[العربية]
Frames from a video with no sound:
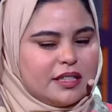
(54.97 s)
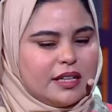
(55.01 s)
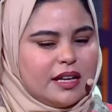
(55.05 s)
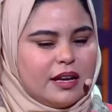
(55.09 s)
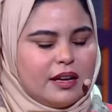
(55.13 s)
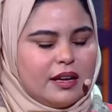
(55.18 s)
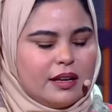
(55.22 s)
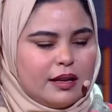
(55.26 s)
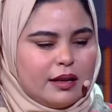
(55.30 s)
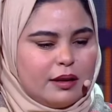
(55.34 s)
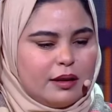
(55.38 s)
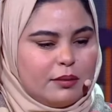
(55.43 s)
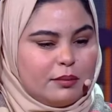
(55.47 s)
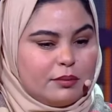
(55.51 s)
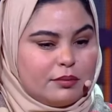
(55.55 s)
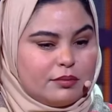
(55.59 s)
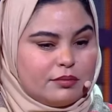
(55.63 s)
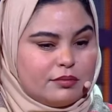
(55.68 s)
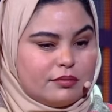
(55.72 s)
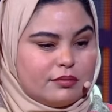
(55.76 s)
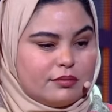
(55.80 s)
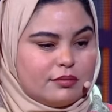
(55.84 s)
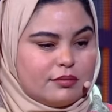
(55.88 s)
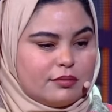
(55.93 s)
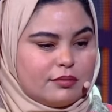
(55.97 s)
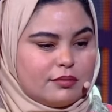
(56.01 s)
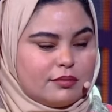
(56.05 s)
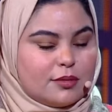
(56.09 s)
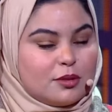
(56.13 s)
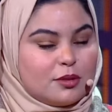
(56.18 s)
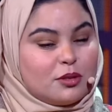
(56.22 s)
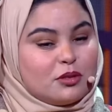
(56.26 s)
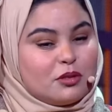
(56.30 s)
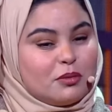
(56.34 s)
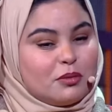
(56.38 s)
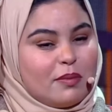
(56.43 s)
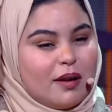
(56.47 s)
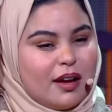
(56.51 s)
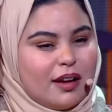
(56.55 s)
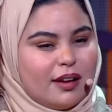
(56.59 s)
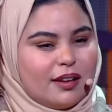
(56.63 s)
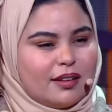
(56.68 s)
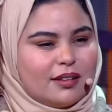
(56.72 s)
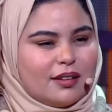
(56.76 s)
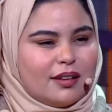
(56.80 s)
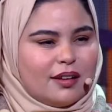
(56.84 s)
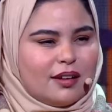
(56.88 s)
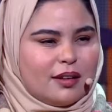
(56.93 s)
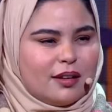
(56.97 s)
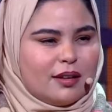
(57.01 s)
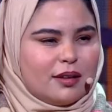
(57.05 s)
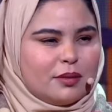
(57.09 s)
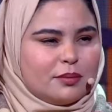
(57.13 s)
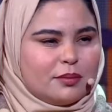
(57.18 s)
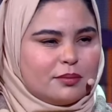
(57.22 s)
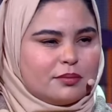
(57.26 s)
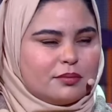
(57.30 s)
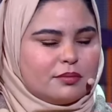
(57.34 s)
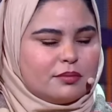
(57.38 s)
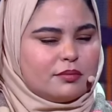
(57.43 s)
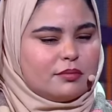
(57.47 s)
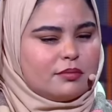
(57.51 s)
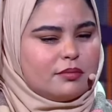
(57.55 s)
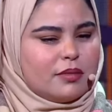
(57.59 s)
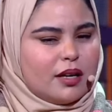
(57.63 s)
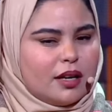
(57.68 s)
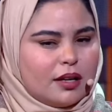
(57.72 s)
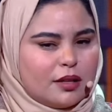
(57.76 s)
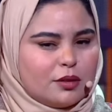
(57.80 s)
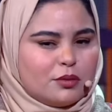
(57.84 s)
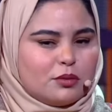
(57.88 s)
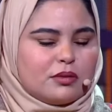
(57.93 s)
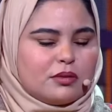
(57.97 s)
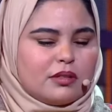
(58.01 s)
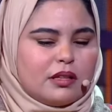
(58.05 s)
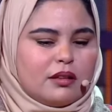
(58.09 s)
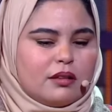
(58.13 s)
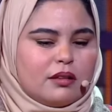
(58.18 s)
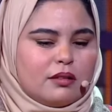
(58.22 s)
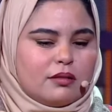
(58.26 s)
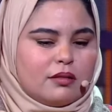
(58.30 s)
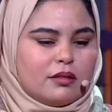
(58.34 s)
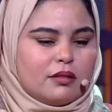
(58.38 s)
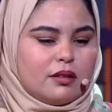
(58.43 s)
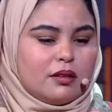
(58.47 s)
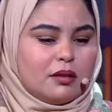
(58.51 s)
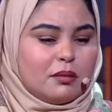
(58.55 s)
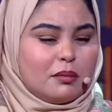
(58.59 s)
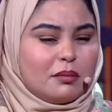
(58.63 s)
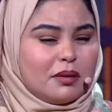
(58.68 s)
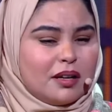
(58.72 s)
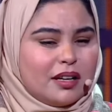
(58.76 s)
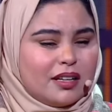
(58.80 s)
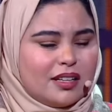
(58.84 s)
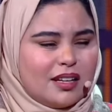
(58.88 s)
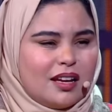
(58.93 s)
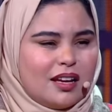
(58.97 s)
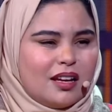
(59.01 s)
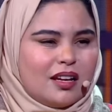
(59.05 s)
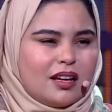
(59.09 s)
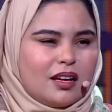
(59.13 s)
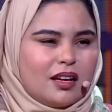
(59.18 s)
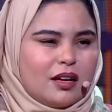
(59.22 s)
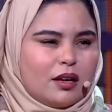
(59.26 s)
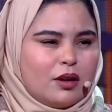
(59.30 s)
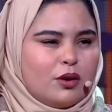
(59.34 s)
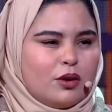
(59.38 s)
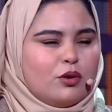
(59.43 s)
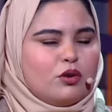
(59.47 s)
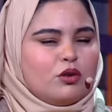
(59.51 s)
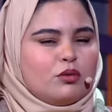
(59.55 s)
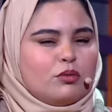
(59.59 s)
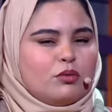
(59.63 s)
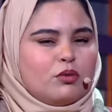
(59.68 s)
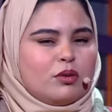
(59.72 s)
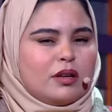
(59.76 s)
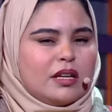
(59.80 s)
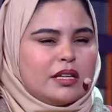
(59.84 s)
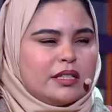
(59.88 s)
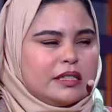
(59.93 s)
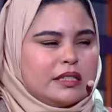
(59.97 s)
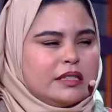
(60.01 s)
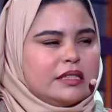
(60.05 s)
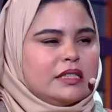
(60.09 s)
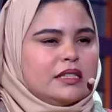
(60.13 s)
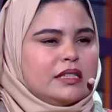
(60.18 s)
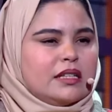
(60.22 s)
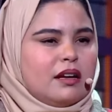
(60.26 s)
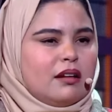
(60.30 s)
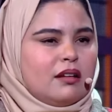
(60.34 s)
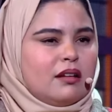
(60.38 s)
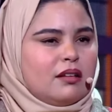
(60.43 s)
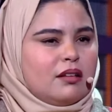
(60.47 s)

احلام كنت باغا نقرا باغا نوصل باغا نحقق حلم والديا